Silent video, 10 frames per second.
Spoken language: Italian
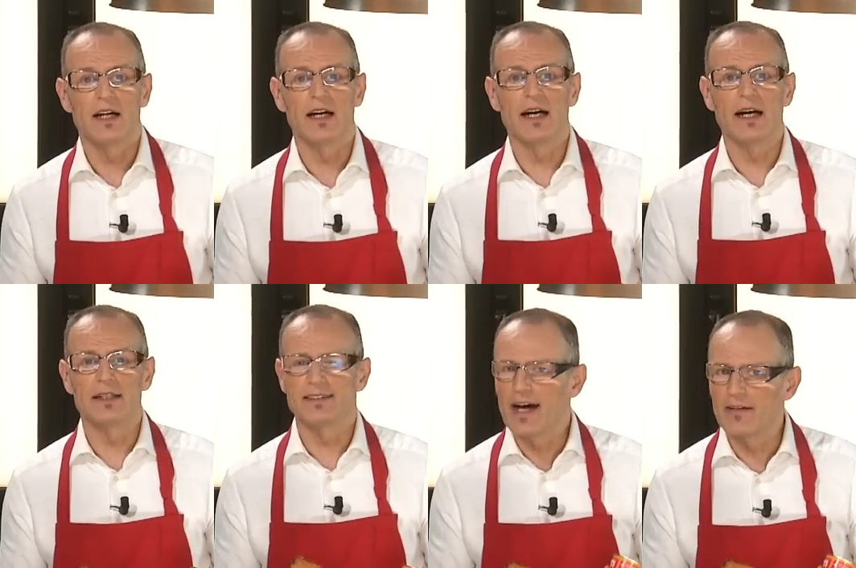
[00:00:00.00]

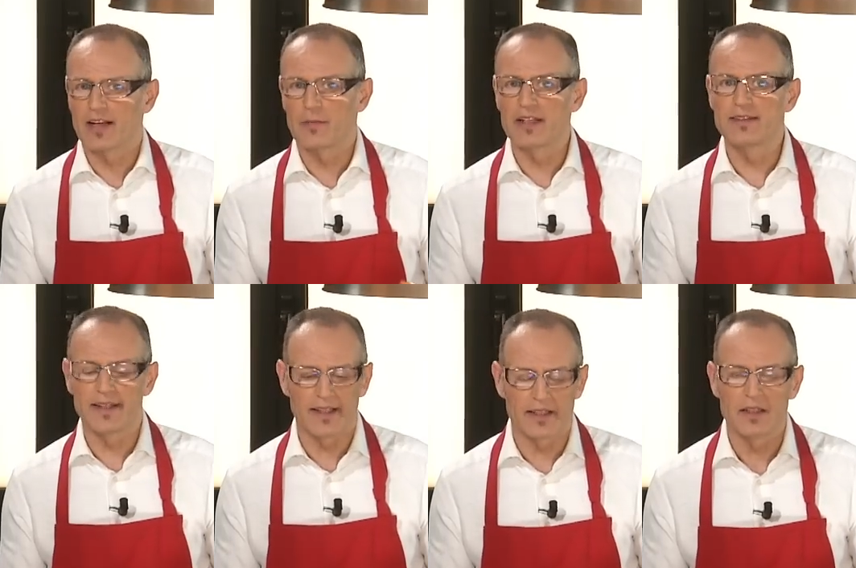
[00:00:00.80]
dà
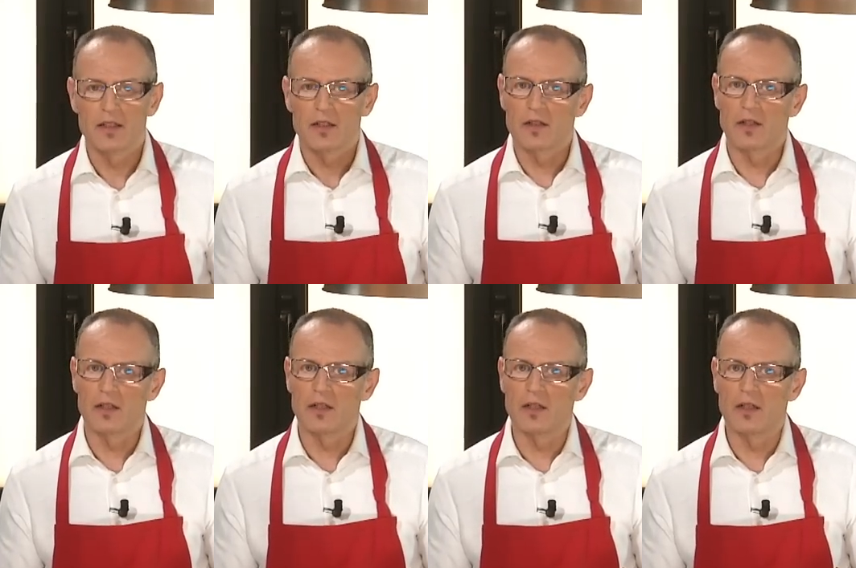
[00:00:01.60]
veramente
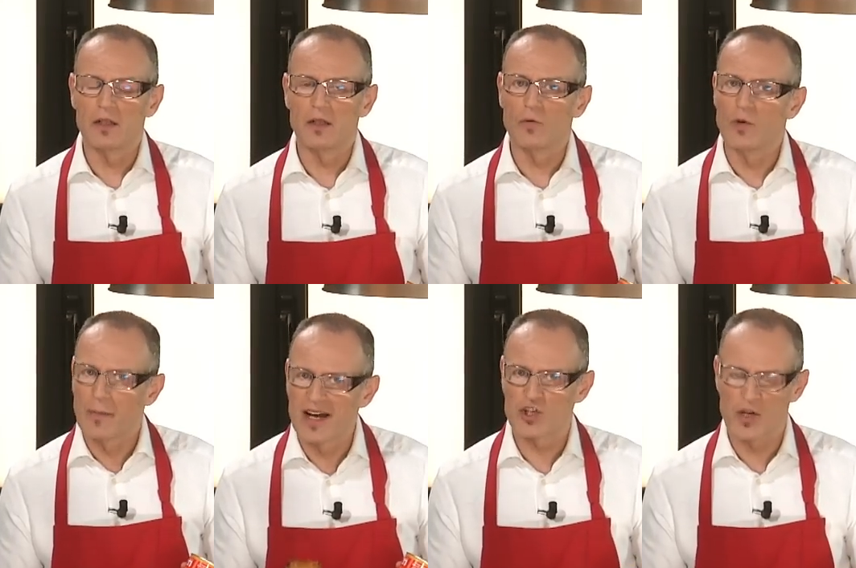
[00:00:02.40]
eh, una
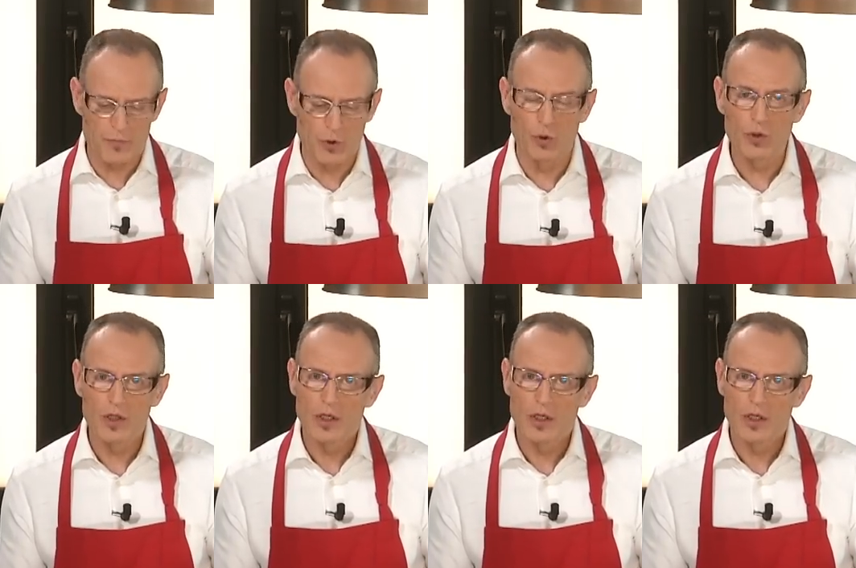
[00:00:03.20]
marcia in più,